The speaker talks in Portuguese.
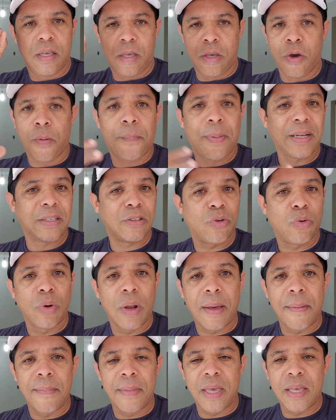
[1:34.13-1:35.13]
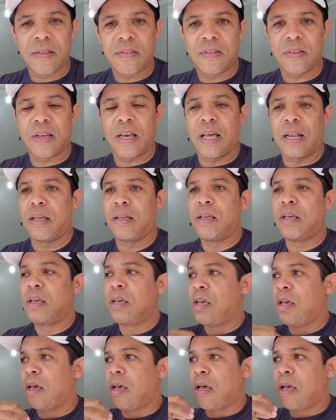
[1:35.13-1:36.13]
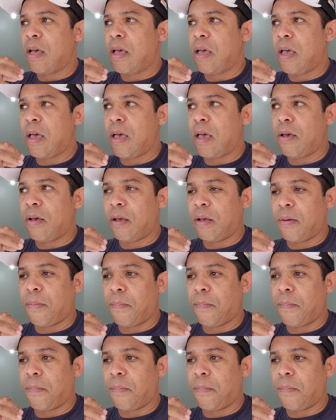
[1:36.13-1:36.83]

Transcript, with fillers: Eu particularmente, cara, é,